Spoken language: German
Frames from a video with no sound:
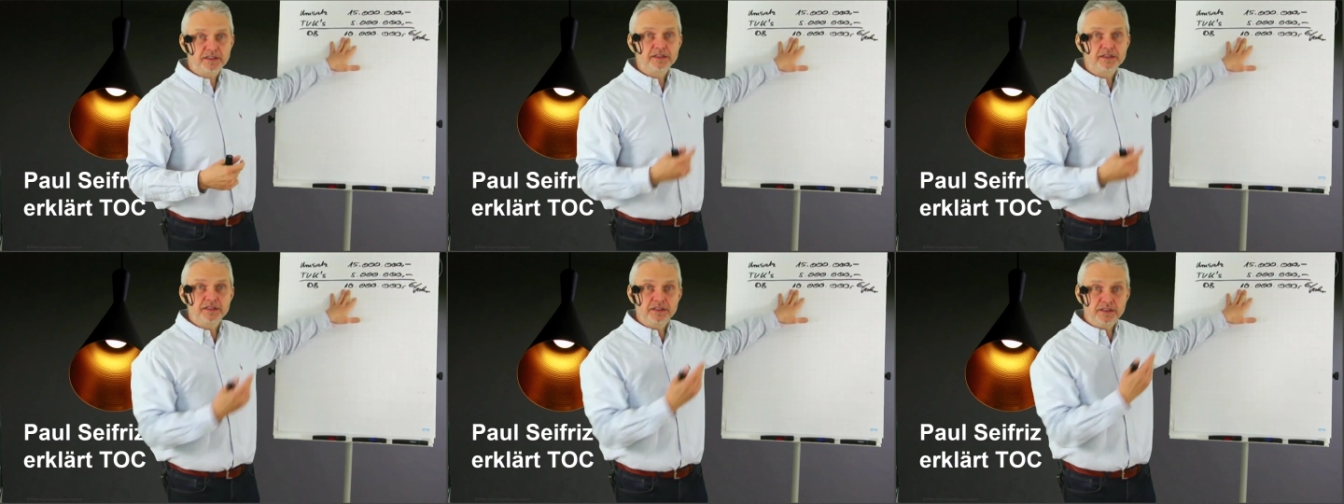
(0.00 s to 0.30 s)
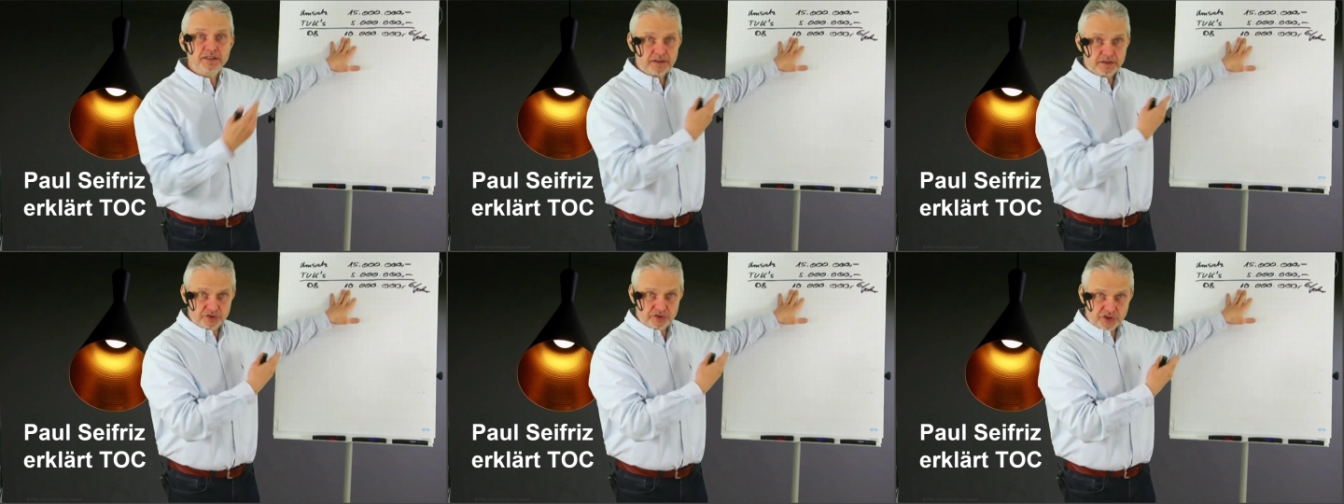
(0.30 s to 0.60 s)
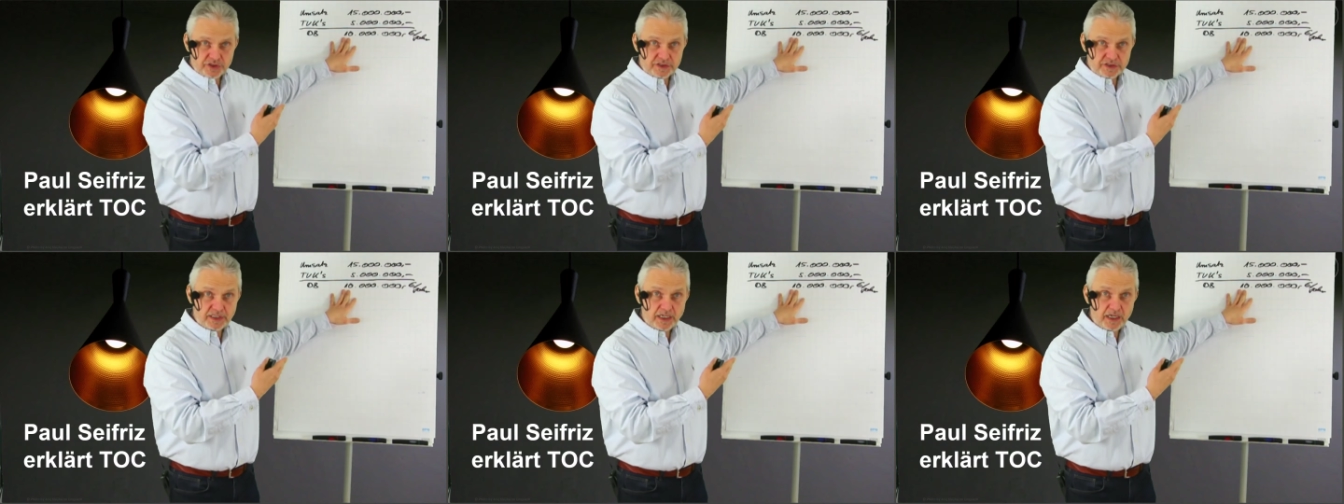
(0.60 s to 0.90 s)
ist
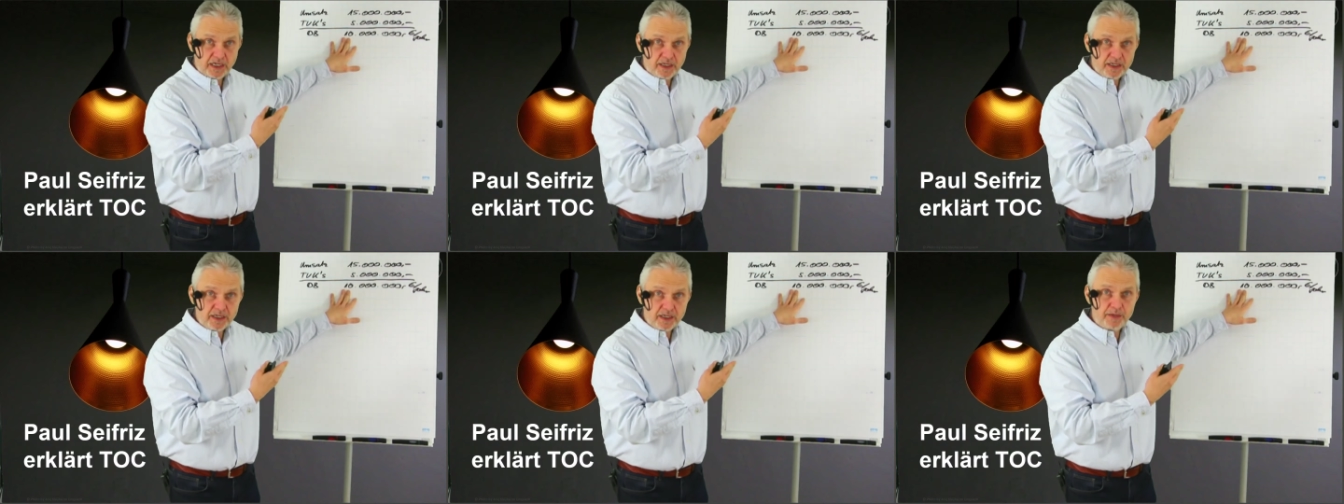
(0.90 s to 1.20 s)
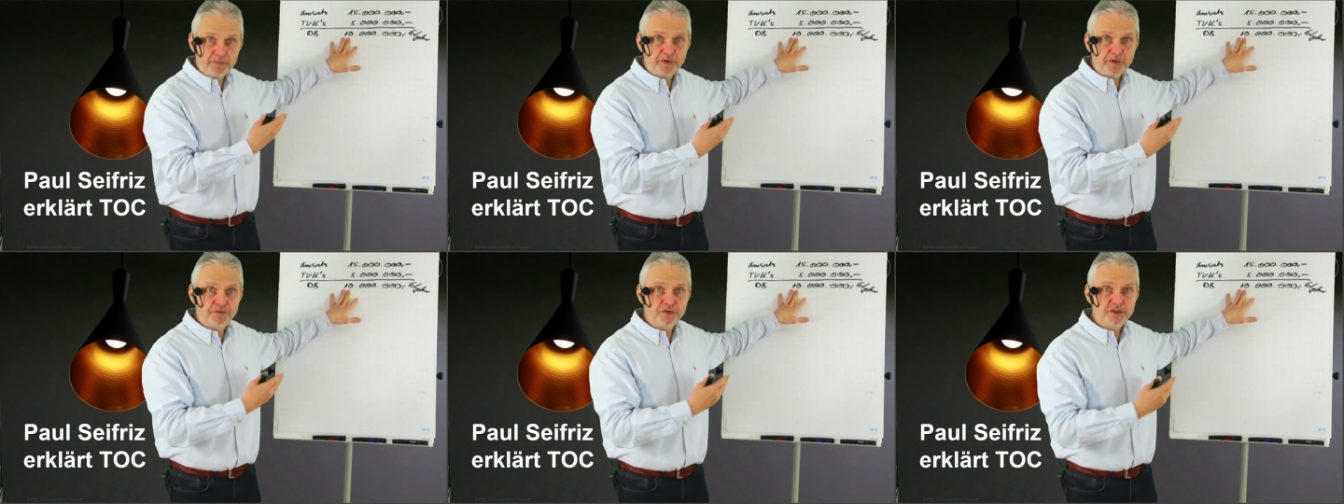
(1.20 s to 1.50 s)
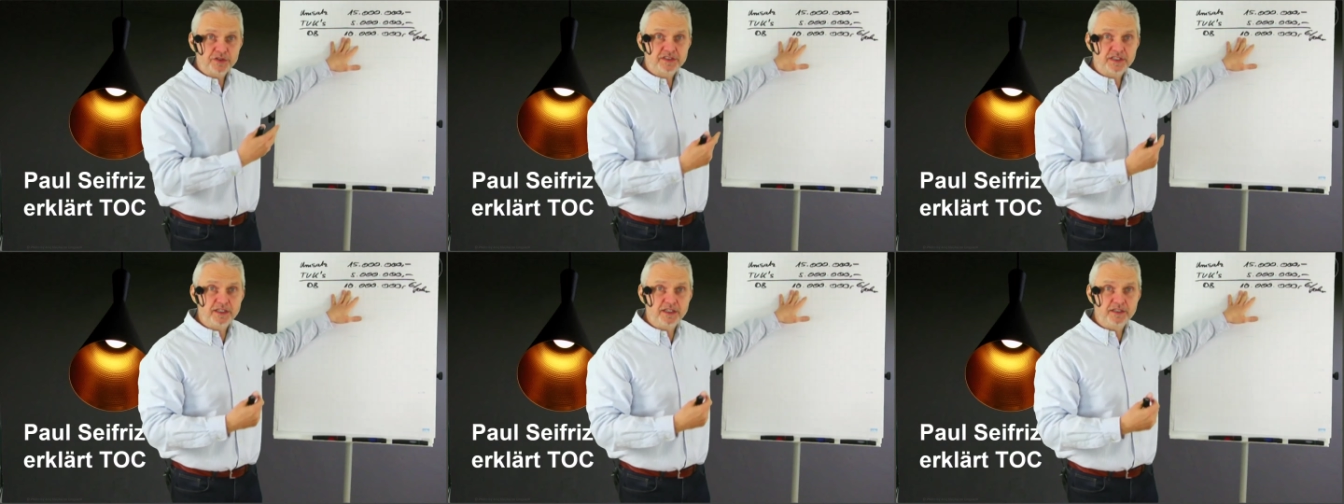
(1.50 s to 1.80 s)
jetzt die Annahme, für
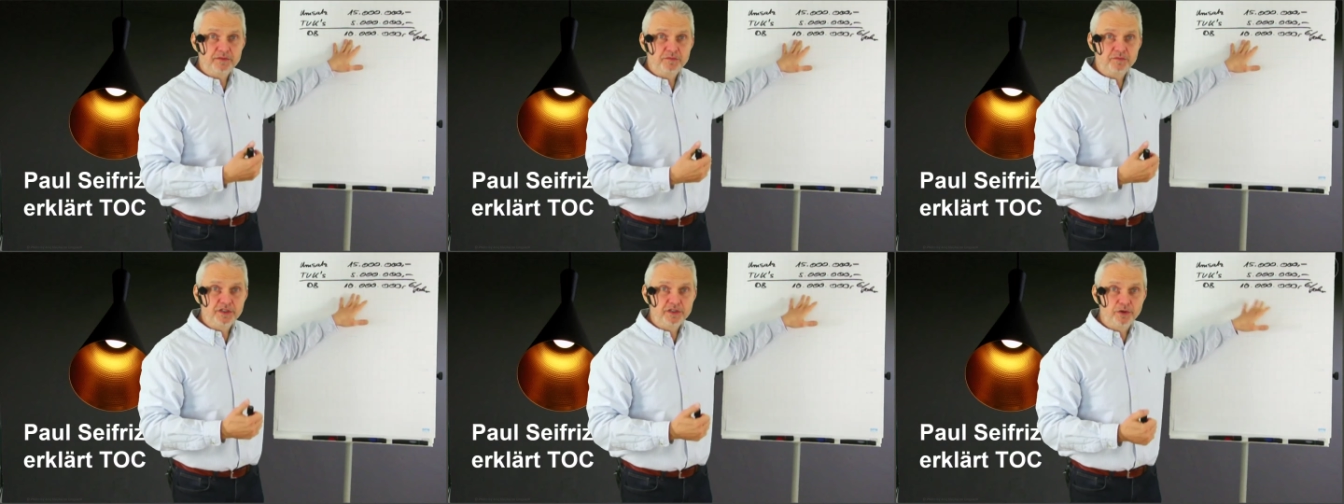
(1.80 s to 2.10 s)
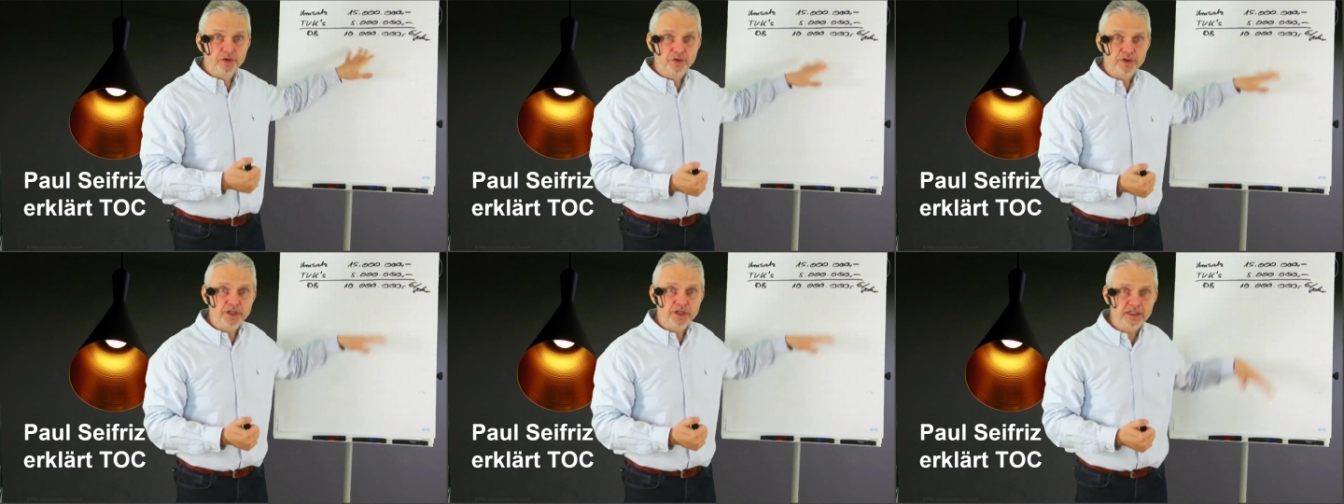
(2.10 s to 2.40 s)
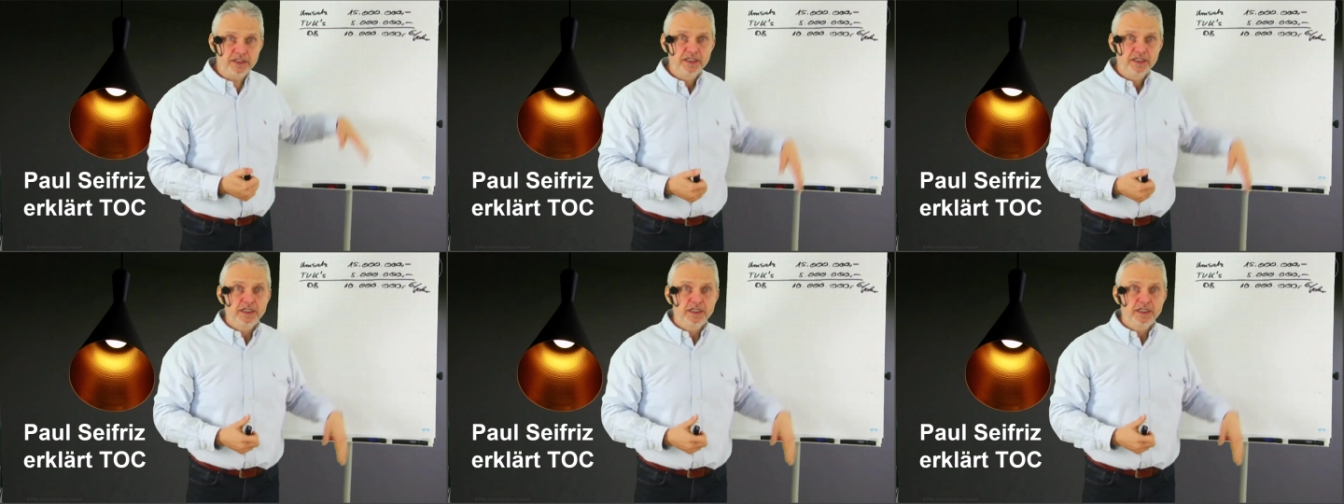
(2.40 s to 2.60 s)
10 Millionen,